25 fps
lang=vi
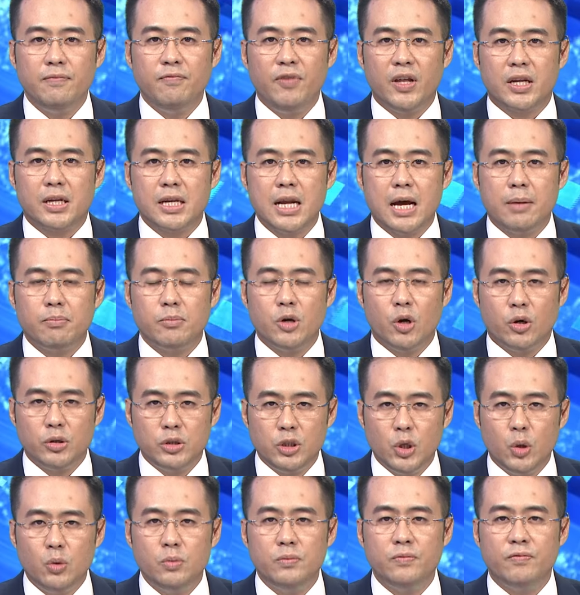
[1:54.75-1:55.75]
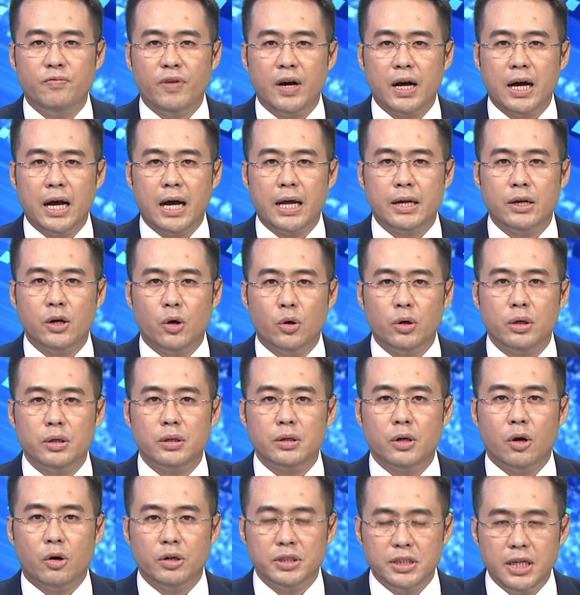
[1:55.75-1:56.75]
Việt Nam nói chung và Hà Nội
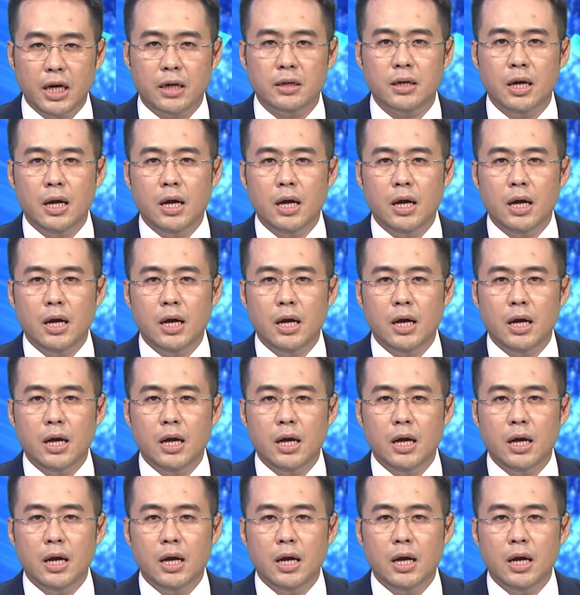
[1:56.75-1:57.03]
nói riêng,